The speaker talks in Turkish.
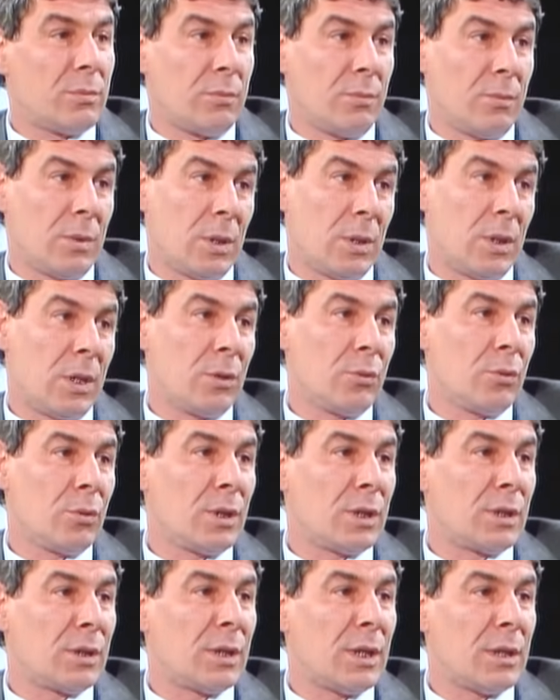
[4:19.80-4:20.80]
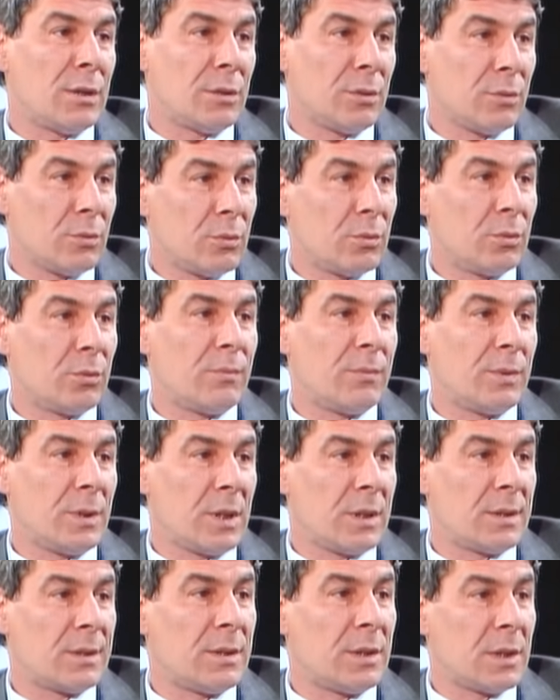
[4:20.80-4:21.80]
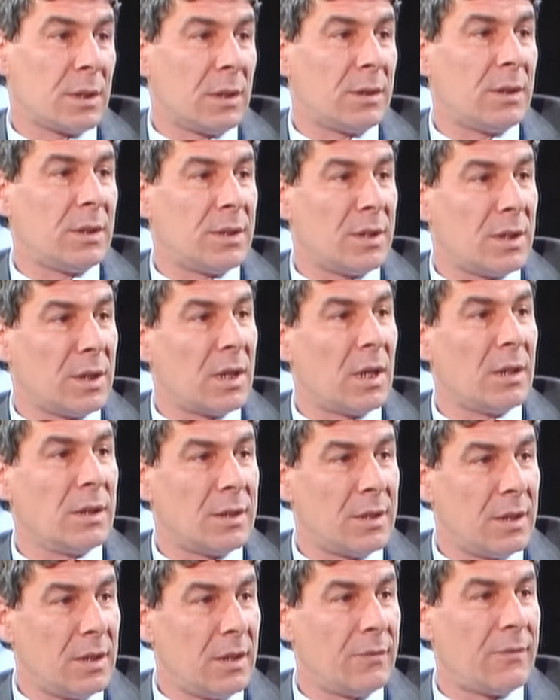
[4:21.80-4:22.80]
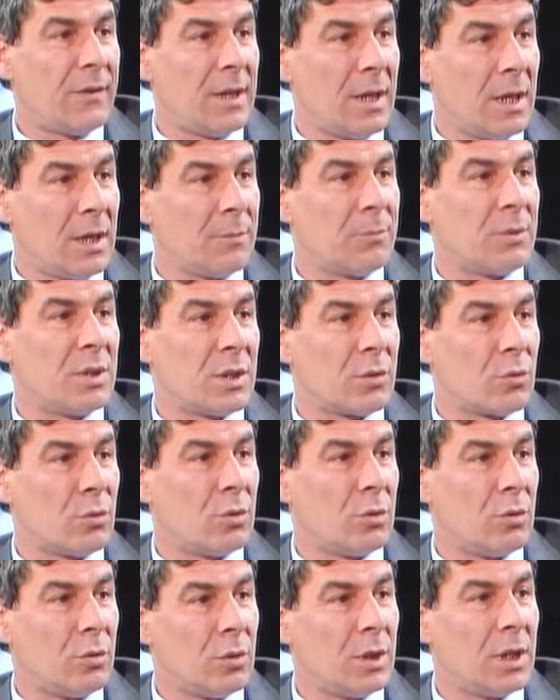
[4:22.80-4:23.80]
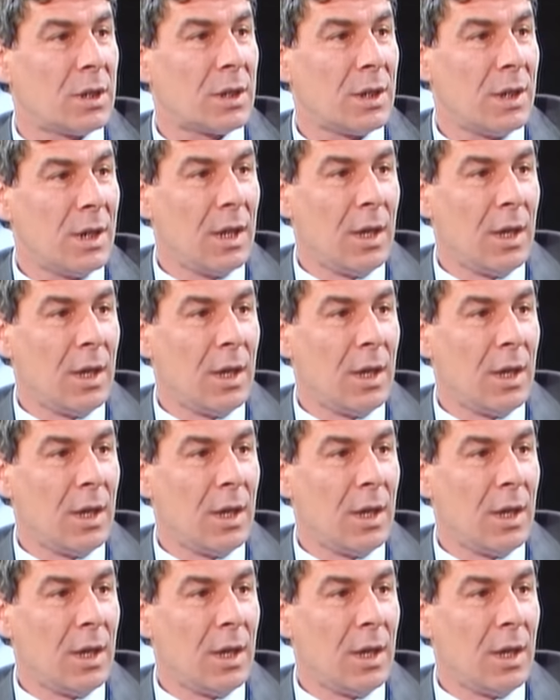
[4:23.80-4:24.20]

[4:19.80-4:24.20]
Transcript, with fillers: Vallahi diyorlar yani o biraz dikkat etsin kendisine fena yapacağız onu diyorlar.